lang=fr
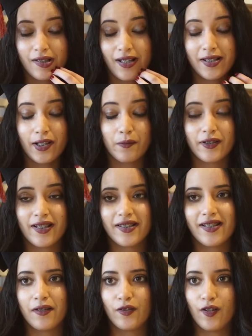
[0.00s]
La cérémonie
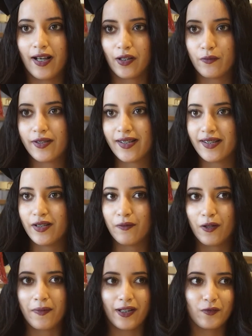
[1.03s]
de la remise des
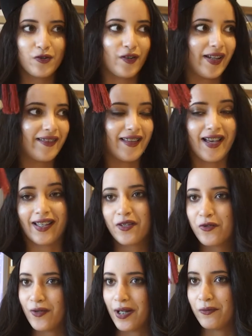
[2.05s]
diplômes a toujours été un
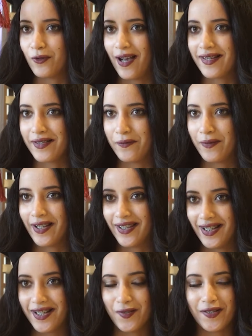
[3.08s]
rituel pour ACEPA,
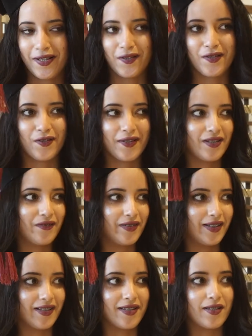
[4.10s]
qui est l'association
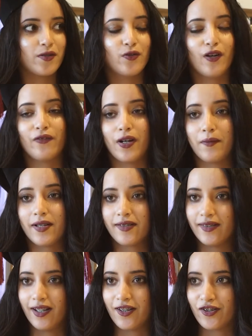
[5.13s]
scientifique des étudiants en
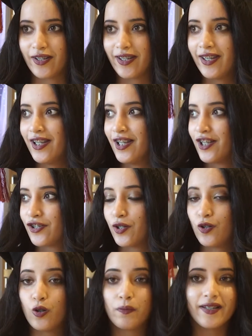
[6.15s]
pharmacie d'Alger.
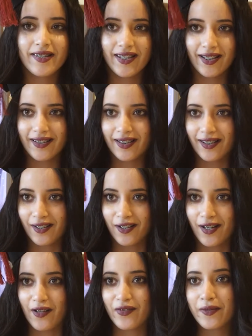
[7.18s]
J'ai eu le plaisir d'être
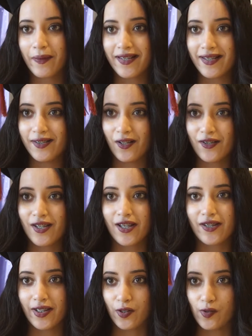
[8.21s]
euh, la vice-présidente
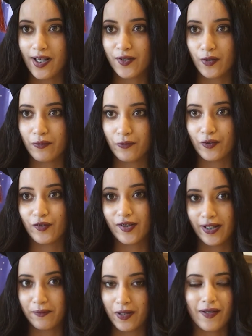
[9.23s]
chargée des relations publiques de
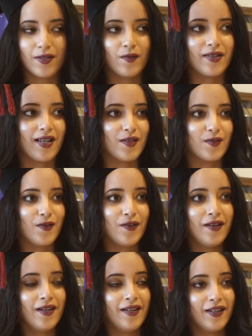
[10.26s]
cette même
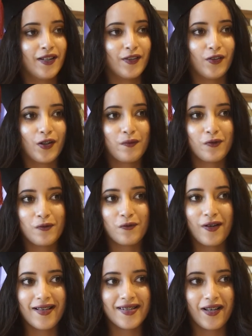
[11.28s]
association. Donc pour
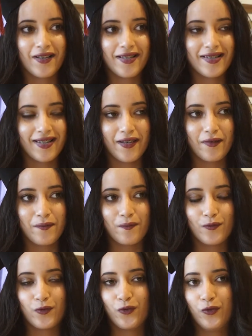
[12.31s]
moi,
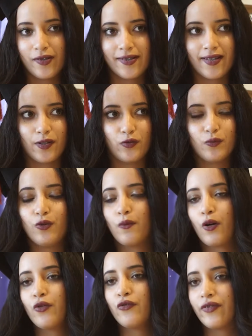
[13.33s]
c'est
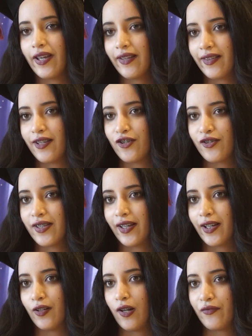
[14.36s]
doublement une fierté. Je
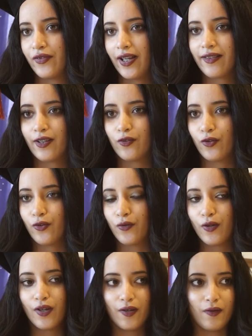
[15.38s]
dirais la fierté
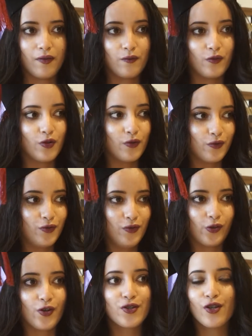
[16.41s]
de,
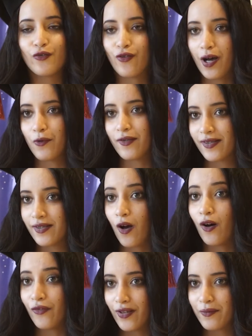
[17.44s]
de, recevoir mon,
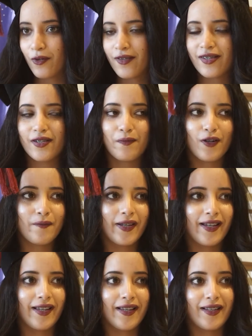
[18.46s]
enfin mon diplôme
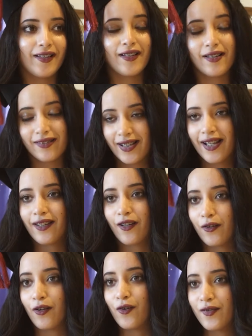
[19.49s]
et
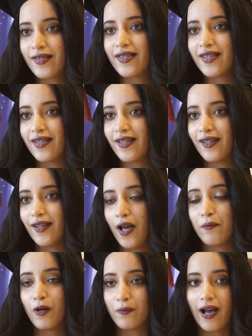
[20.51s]
d'être euh, aussi euh,
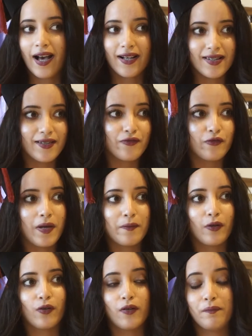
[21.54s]
un membre actif,
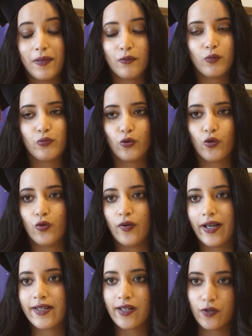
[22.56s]
même, même au bureau
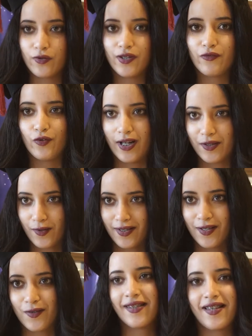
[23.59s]
exécutif de
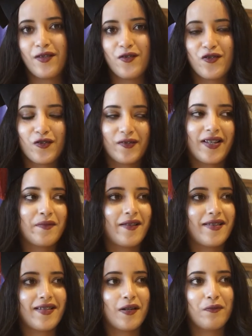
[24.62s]
l'association. C'est une journée
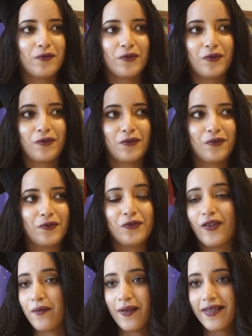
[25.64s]
spéciale pour tout
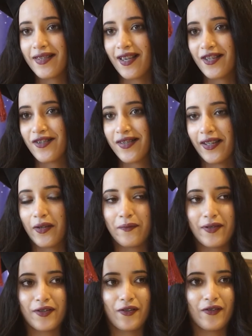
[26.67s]
pharmacien, je dirais,
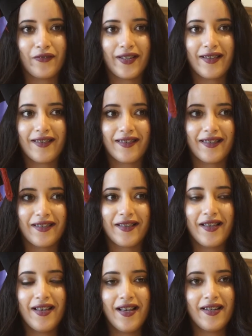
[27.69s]
parce qu'en fait,
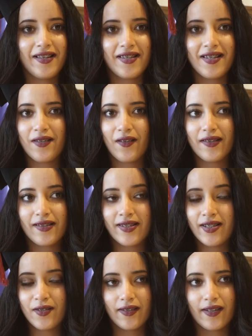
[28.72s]
euh, les six ans,
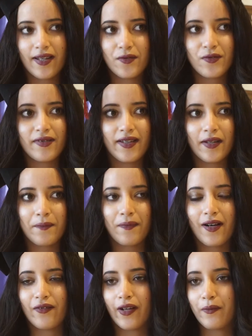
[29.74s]
six ans d'études n'étaient
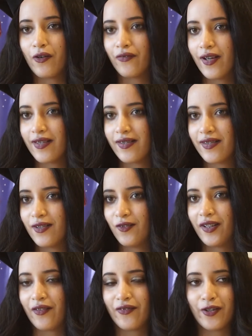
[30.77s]
pas vraiment faciles.
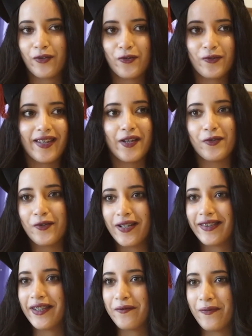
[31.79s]
On a vécu des hauts
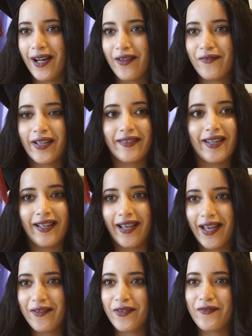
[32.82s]
et des bas avec des
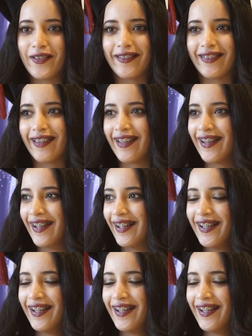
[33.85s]
grèves, avec des,